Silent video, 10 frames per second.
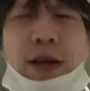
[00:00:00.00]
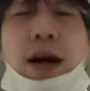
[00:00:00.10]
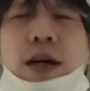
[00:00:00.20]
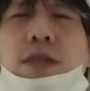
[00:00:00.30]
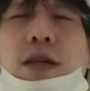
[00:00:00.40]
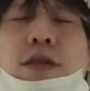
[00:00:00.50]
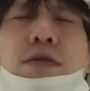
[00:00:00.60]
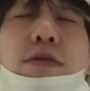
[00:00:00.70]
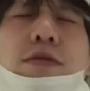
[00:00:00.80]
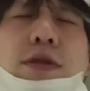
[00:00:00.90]
汗とい
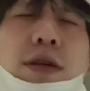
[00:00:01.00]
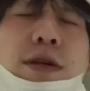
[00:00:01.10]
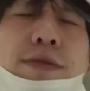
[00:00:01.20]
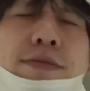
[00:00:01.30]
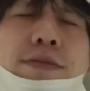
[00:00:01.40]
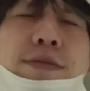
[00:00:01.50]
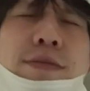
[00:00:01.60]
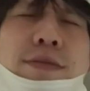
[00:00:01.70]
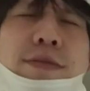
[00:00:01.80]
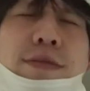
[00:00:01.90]
うこ
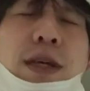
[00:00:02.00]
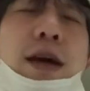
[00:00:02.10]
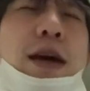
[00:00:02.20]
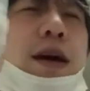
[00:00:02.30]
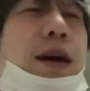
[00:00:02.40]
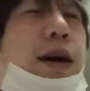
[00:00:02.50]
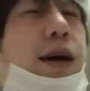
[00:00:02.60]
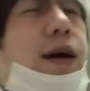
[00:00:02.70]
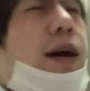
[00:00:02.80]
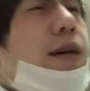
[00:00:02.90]
とで
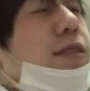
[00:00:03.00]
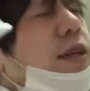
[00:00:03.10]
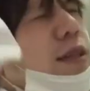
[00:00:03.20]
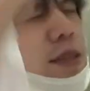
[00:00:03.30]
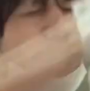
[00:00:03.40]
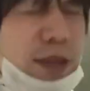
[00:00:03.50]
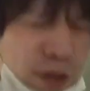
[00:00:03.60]
汗ってい